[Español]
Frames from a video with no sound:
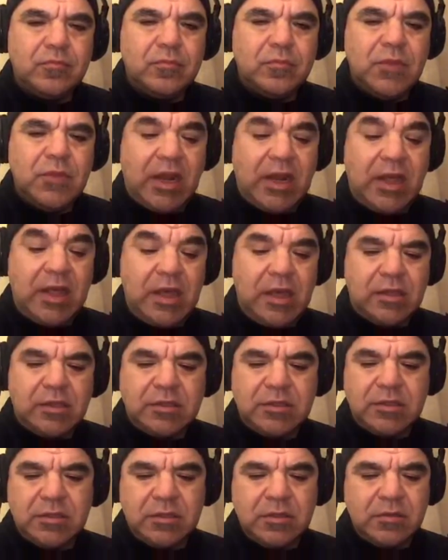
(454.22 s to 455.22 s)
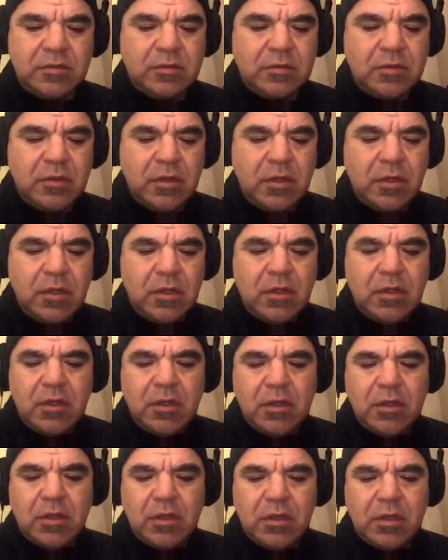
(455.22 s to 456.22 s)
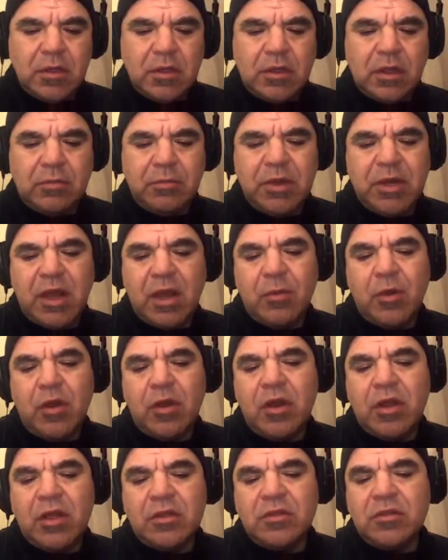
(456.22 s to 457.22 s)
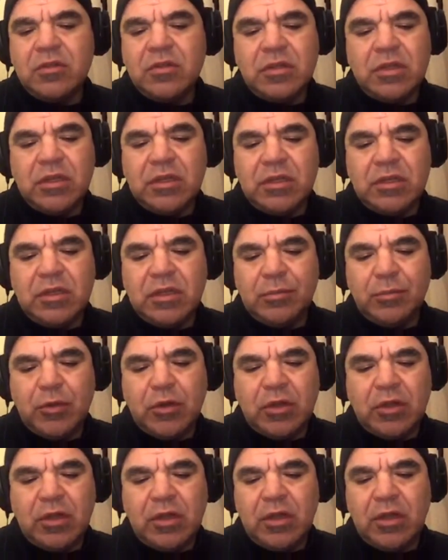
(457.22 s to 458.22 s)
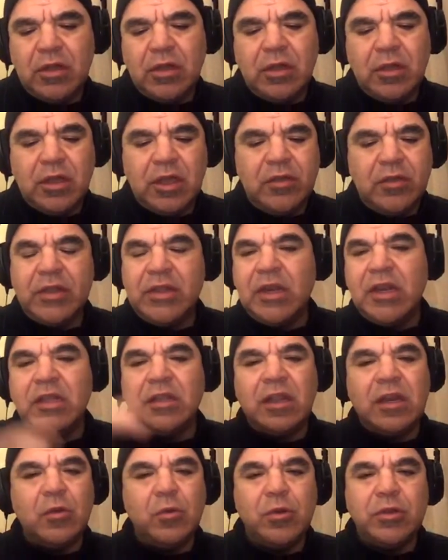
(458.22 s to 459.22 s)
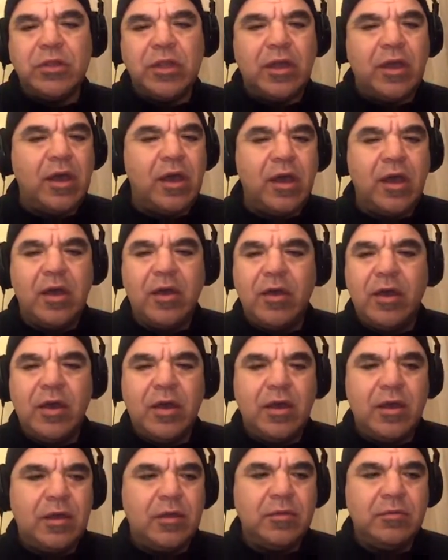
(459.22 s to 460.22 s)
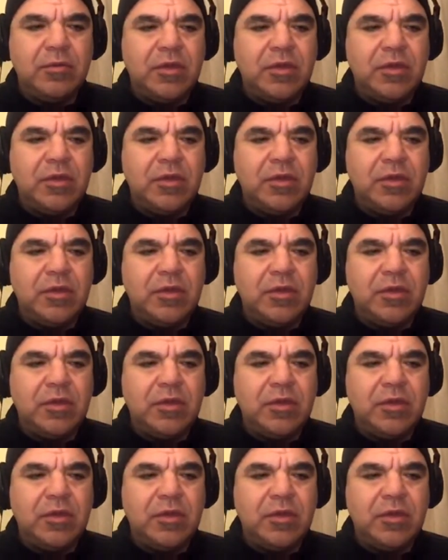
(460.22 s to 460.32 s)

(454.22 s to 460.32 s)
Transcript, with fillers: Canadiense. Y terminamos hablando de, por qué, qué baterista le gustaba,